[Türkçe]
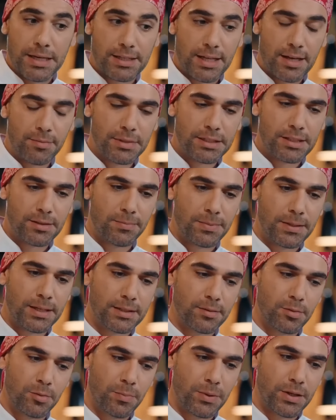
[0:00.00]
Beklenmedik bir
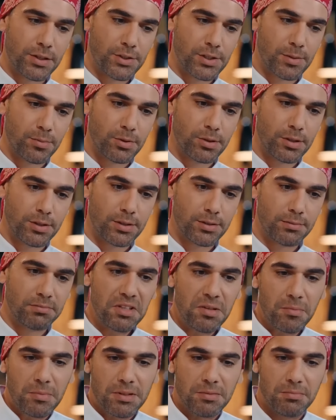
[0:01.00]
yerde bir parça börek.
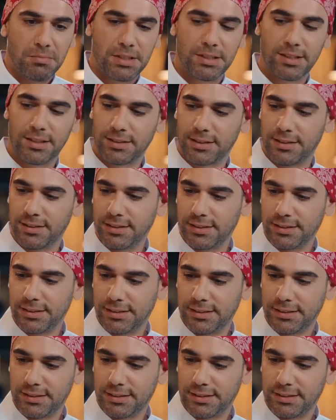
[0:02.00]
Ne bileyim bir tatlı.